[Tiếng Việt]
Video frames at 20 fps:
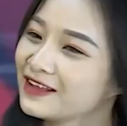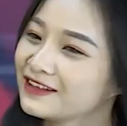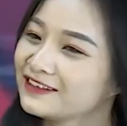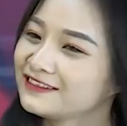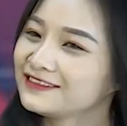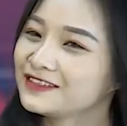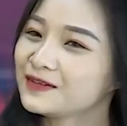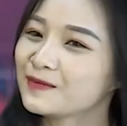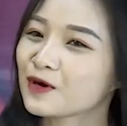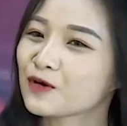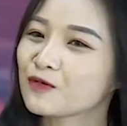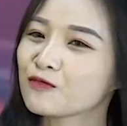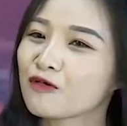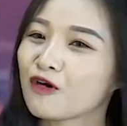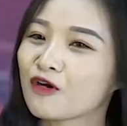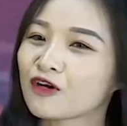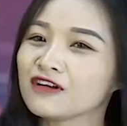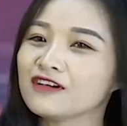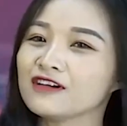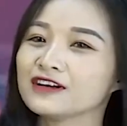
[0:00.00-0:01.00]
Nhưng mà cũng
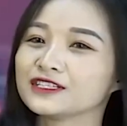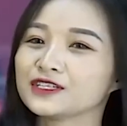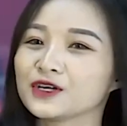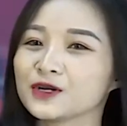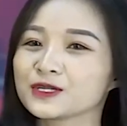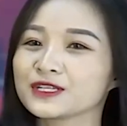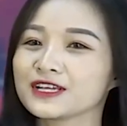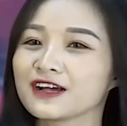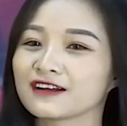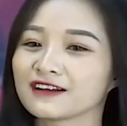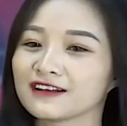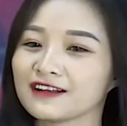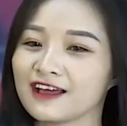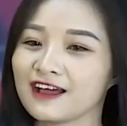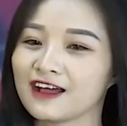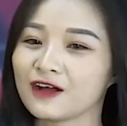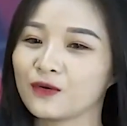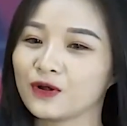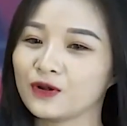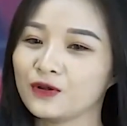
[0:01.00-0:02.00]
có người cho rằng
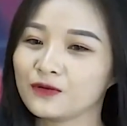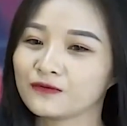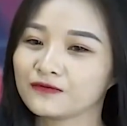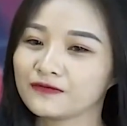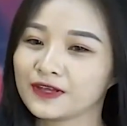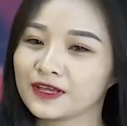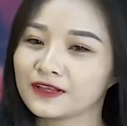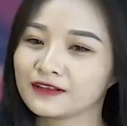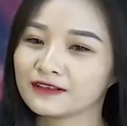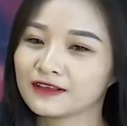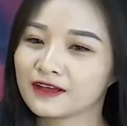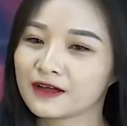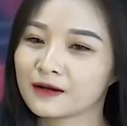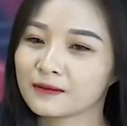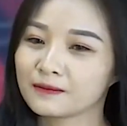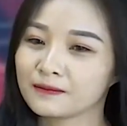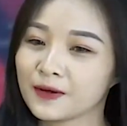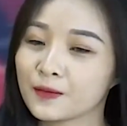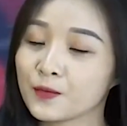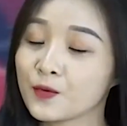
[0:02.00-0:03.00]
là huấn luyện viên
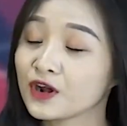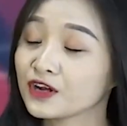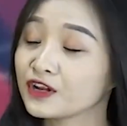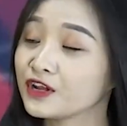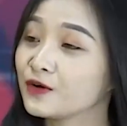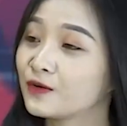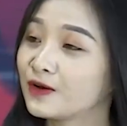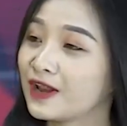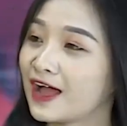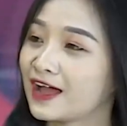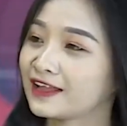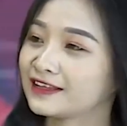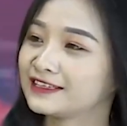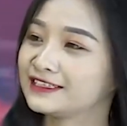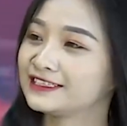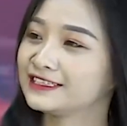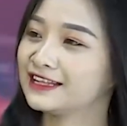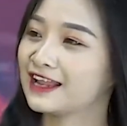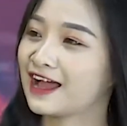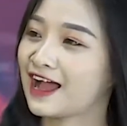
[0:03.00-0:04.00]
Pep Guardiola thì
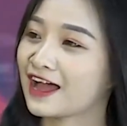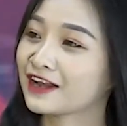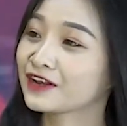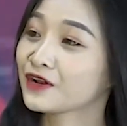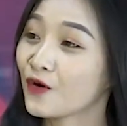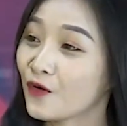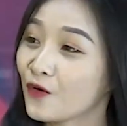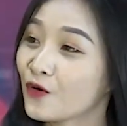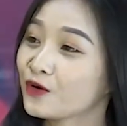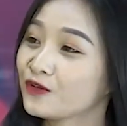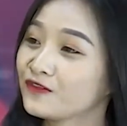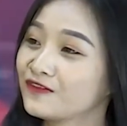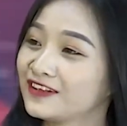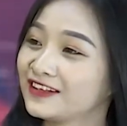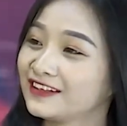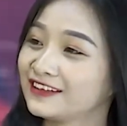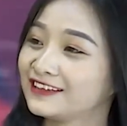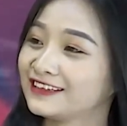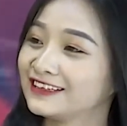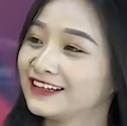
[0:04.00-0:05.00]
chỉ là ăn hôi
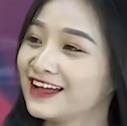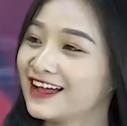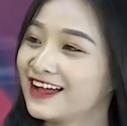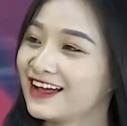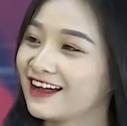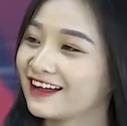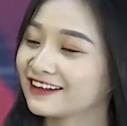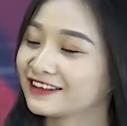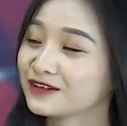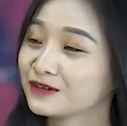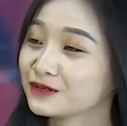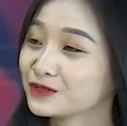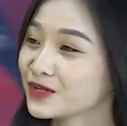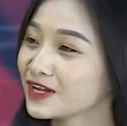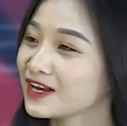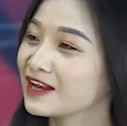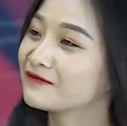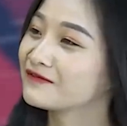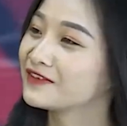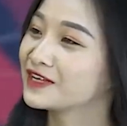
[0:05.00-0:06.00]
vì à, thường
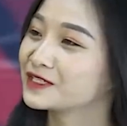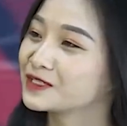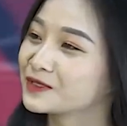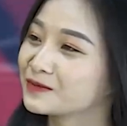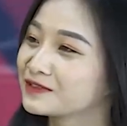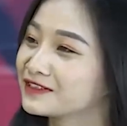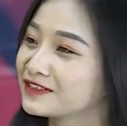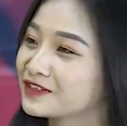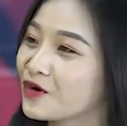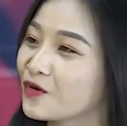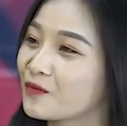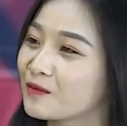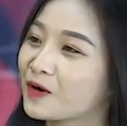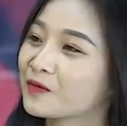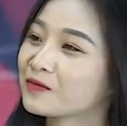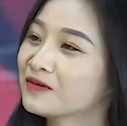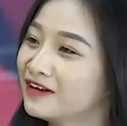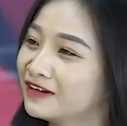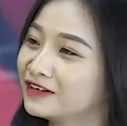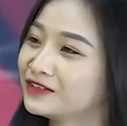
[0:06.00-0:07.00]
xuyên làm việc trong những đội
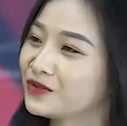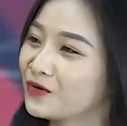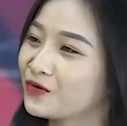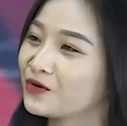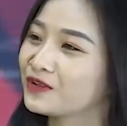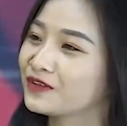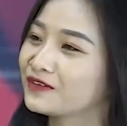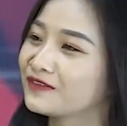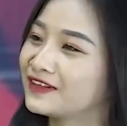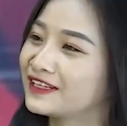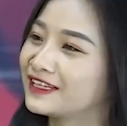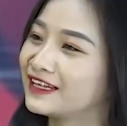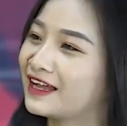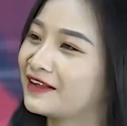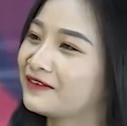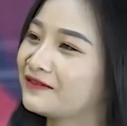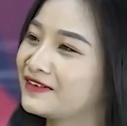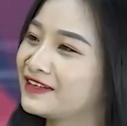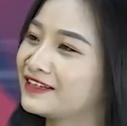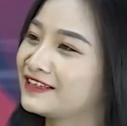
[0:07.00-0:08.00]
bóng lớn thôi. Vậy thì
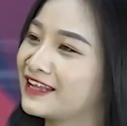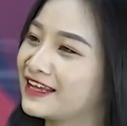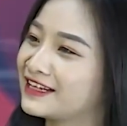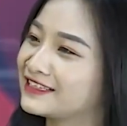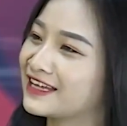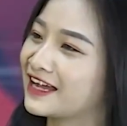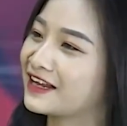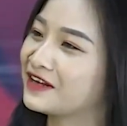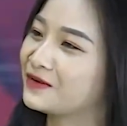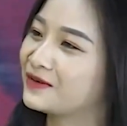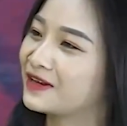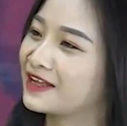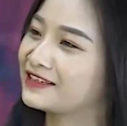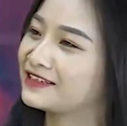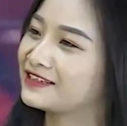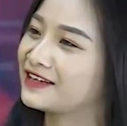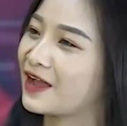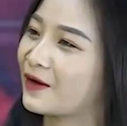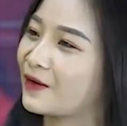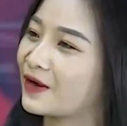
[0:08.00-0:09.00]
anh Vinh đánh giá điều này
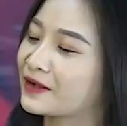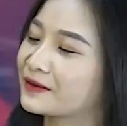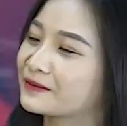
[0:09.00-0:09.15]
như nào?